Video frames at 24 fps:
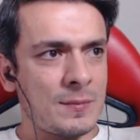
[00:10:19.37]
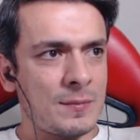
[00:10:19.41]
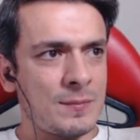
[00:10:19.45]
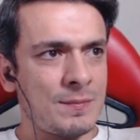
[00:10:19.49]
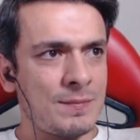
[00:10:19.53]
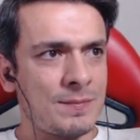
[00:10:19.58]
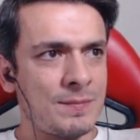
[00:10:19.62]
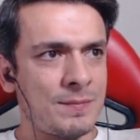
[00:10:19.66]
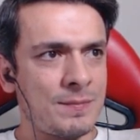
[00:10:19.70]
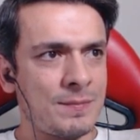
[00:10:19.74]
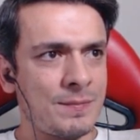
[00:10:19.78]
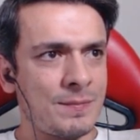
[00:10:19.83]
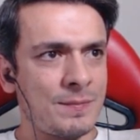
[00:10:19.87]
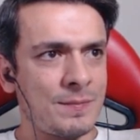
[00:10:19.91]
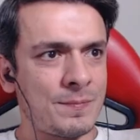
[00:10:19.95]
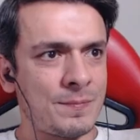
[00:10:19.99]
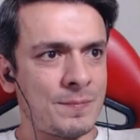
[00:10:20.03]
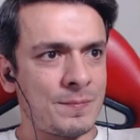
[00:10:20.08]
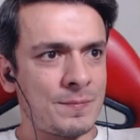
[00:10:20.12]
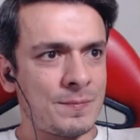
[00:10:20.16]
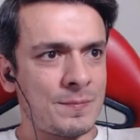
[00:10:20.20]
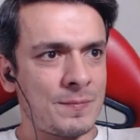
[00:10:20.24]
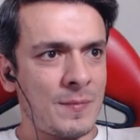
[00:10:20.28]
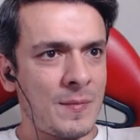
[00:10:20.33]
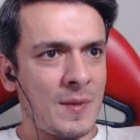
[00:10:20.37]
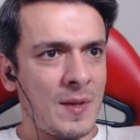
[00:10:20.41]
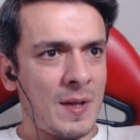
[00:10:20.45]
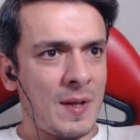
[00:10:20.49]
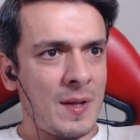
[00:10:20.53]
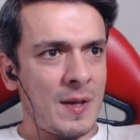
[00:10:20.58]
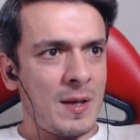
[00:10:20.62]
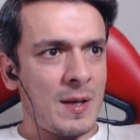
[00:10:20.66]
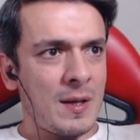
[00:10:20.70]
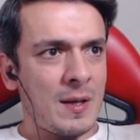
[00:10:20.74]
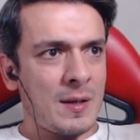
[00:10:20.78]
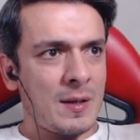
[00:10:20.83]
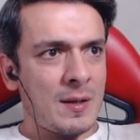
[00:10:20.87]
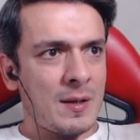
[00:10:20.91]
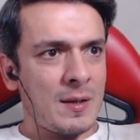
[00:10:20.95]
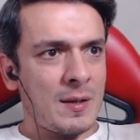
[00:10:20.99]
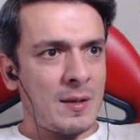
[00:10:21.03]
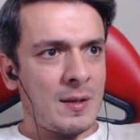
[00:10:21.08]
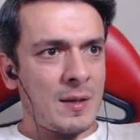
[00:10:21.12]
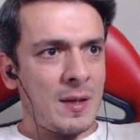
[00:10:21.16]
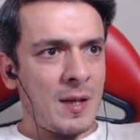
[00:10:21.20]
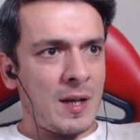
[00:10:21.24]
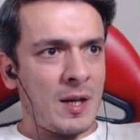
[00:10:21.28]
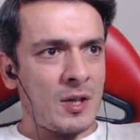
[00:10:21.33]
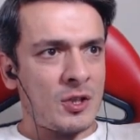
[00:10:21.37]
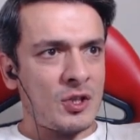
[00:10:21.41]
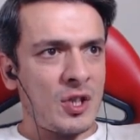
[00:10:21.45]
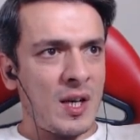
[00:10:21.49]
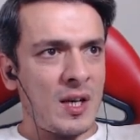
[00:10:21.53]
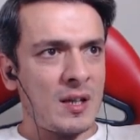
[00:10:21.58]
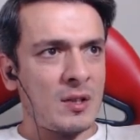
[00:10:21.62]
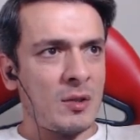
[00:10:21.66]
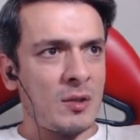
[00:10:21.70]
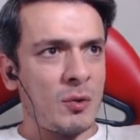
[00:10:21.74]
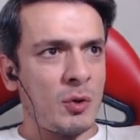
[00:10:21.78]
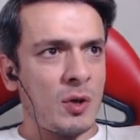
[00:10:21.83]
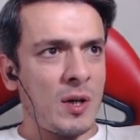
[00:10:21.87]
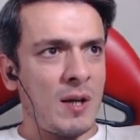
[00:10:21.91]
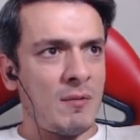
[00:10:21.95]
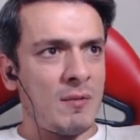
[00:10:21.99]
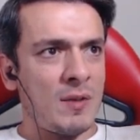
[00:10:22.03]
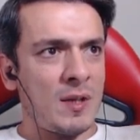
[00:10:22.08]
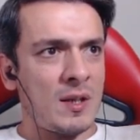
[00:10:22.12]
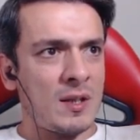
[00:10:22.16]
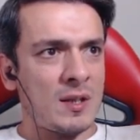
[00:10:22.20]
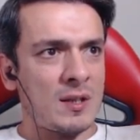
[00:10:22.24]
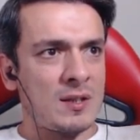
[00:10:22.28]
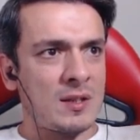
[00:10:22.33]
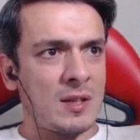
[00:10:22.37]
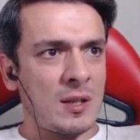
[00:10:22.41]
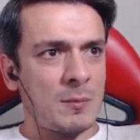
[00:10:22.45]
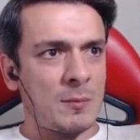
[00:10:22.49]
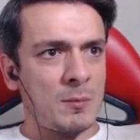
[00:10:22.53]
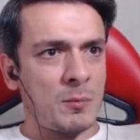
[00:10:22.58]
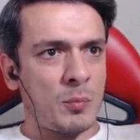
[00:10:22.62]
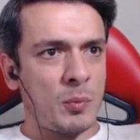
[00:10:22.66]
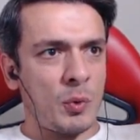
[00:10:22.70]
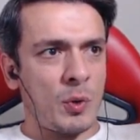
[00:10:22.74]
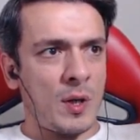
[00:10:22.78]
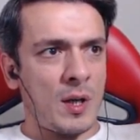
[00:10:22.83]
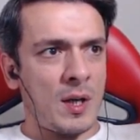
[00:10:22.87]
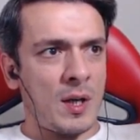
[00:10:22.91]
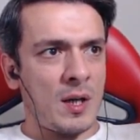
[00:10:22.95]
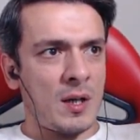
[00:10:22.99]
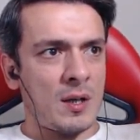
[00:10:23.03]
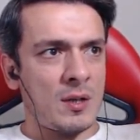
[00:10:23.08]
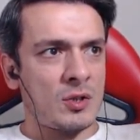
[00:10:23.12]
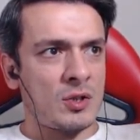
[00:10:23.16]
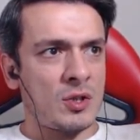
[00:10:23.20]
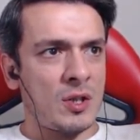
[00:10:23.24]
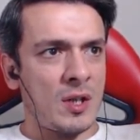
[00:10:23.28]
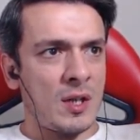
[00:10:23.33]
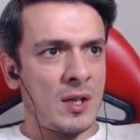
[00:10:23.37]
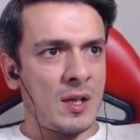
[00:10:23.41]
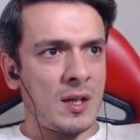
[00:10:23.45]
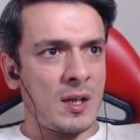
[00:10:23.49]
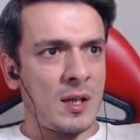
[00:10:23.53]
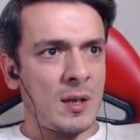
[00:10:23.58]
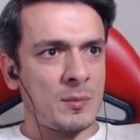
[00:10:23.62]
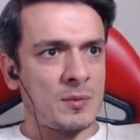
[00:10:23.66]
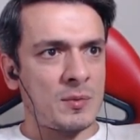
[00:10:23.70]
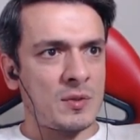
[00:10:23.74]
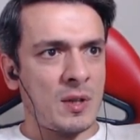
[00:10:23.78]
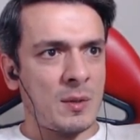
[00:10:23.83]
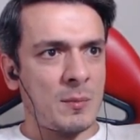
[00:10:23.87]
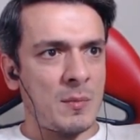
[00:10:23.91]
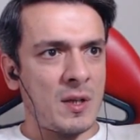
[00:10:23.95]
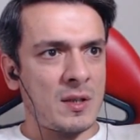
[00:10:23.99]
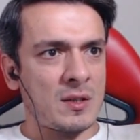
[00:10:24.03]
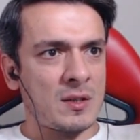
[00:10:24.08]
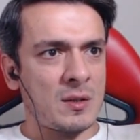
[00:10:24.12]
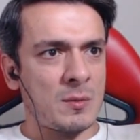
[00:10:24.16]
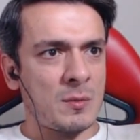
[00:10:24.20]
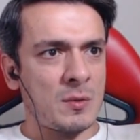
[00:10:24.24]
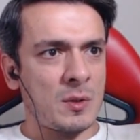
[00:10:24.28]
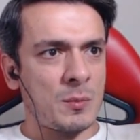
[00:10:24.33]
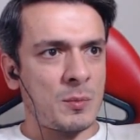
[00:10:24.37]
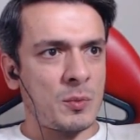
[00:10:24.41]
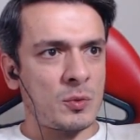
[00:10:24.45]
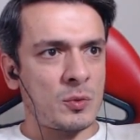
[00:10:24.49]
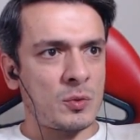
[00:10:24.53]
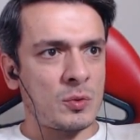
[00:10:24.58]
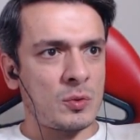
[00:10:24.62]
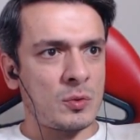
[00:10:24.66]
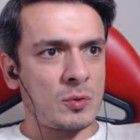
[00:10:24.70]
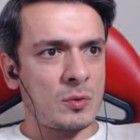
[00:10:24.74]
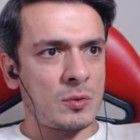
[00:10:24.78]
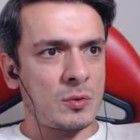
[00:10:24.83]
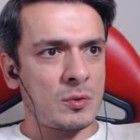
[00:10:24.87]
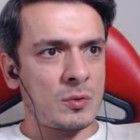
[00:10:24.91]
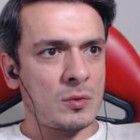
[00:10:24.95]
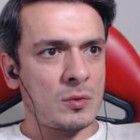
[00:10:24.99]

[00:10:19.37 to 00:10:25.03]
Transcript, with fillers: Hmm. Aşağıya doğru evlere gitsek buraya şeyleri yapsak malzeme deposunu